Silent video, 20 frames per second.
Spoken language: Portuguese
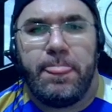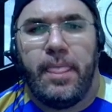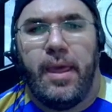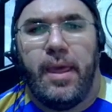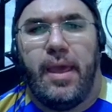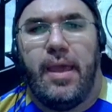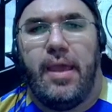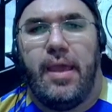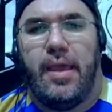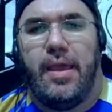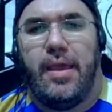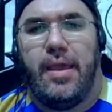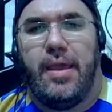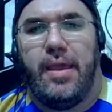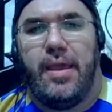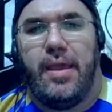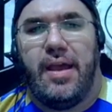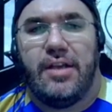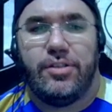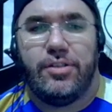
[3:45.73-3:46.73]

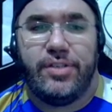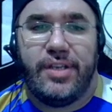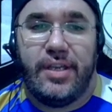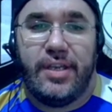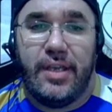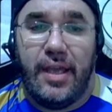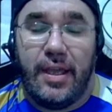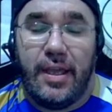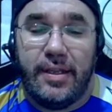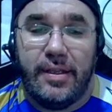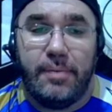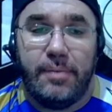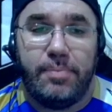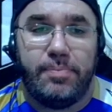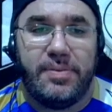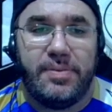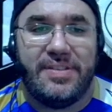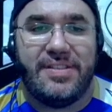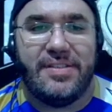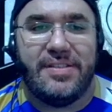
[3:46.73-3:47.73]
É, acho que ainda
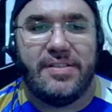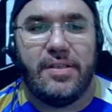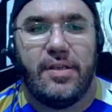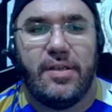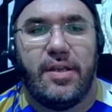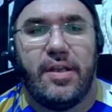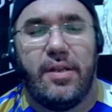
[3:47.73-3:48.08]
precisa.